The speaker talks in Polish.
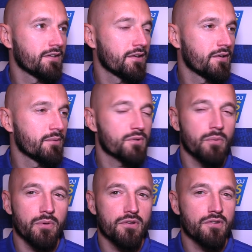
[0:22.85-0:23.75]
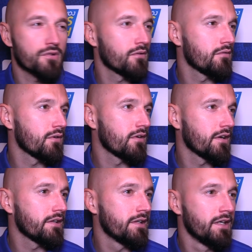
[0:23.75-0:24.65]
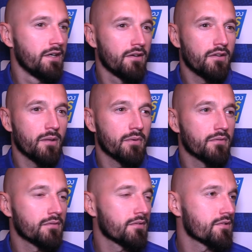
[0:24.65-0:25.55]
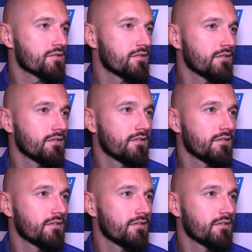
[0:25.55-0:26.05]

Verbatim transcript: na terenie można powiedzieć naszego wroga i, i na pewno to też e,